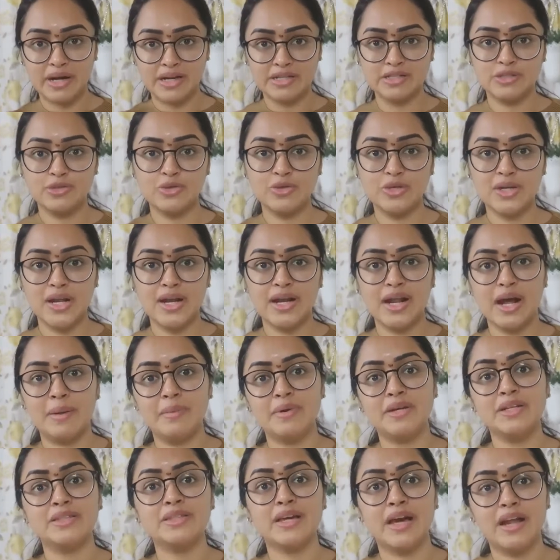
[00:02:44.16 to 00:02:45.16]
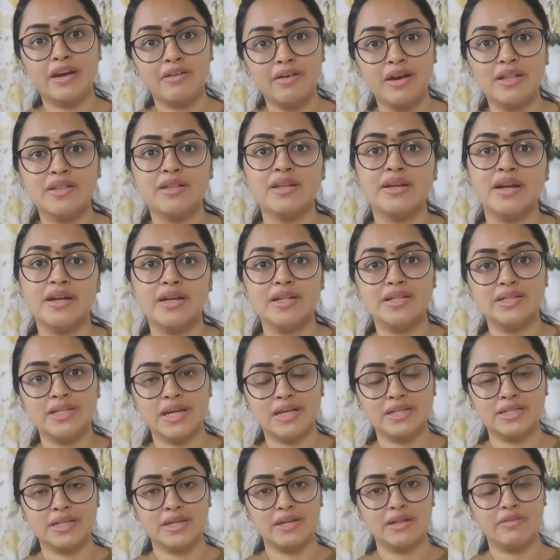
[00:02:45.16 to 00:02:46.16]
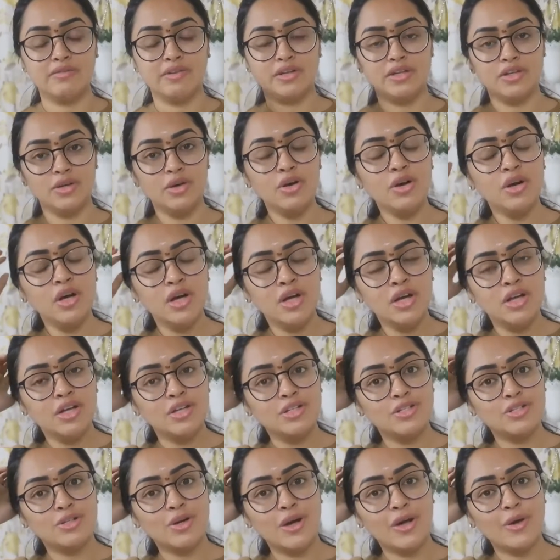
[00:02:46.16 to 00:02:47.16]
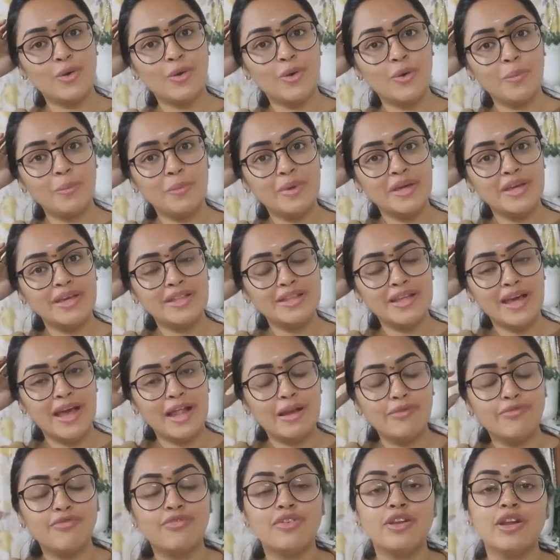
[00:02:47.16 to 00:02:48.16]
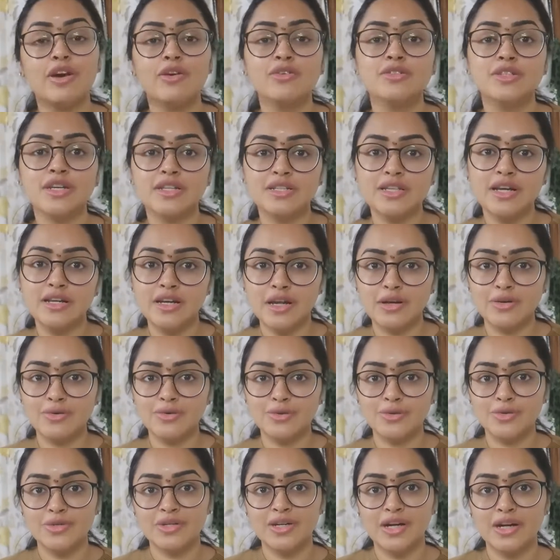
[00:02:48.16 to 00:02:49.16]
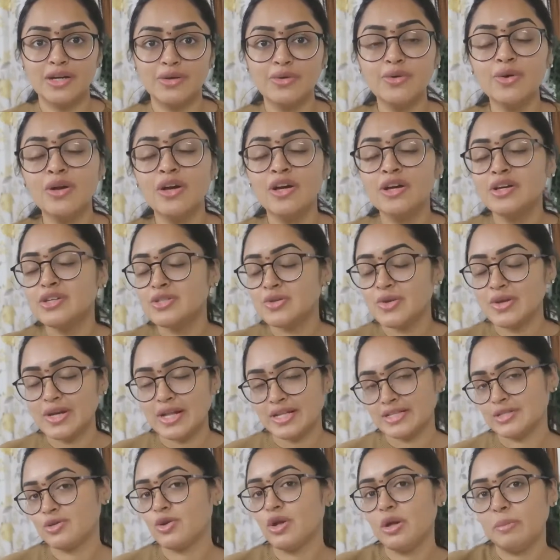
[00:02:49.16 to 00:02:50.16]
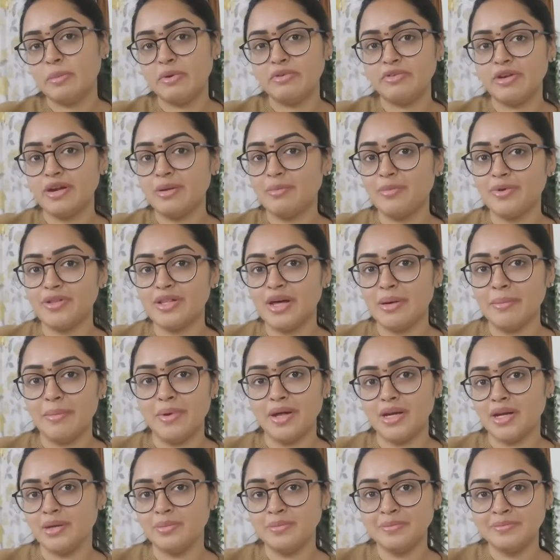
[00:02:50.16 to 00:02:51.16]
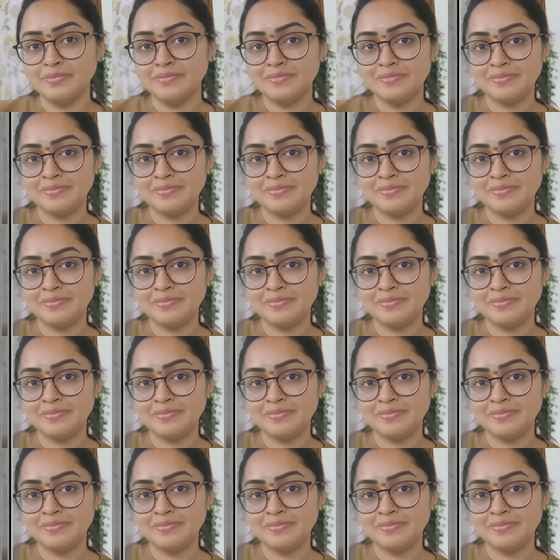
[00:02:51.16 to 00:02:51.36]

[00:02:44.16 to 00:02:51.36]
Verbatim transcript: రెస్ట్ ఉండాలి కాబట్టి తర్వాత నేను ఎడిట్ చేస్తాను ఈ వీడియో సో ఐ హోప్ మీకు ఇది హెల్ప్ఫుల్ అవుతుంది అని అనుకుంటున్నాను సో లెట్స్ గో ఇప్పుడు వెళ్ళిపోదాం మనం